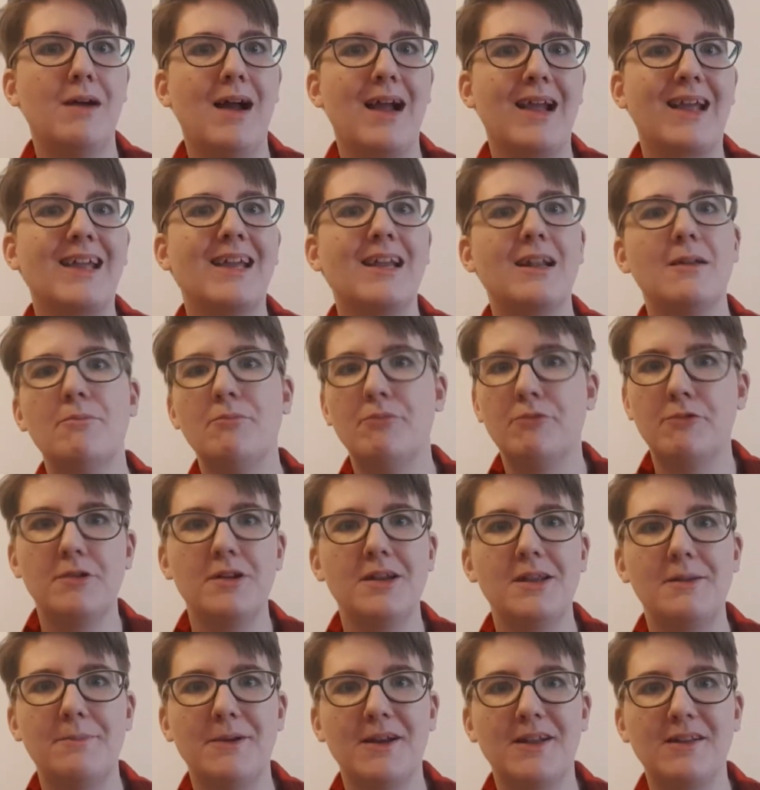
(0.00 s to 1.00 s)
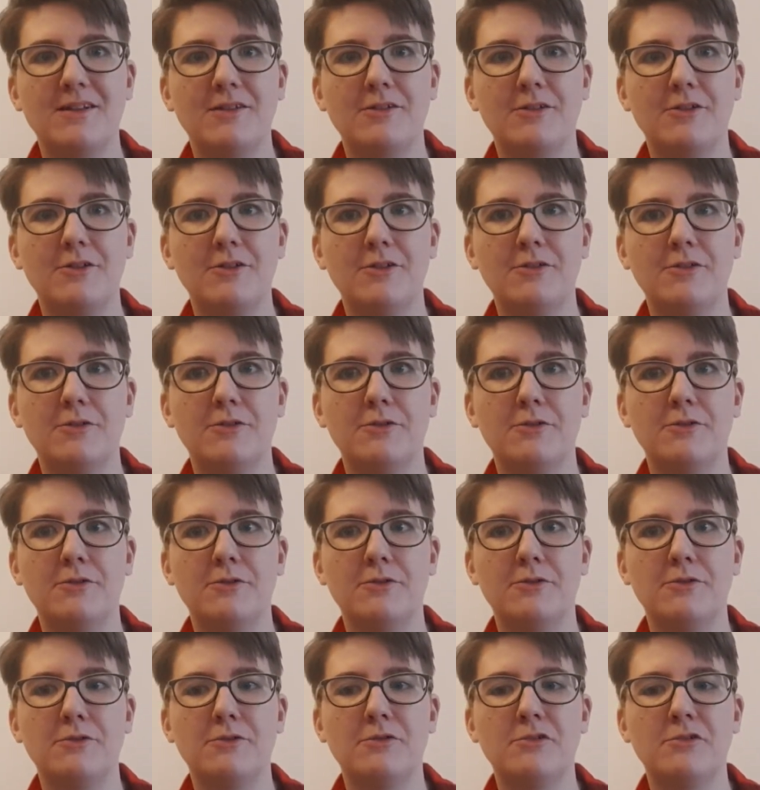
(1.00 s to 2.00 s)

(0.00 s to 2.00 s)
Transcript: à quel point les personnes euh,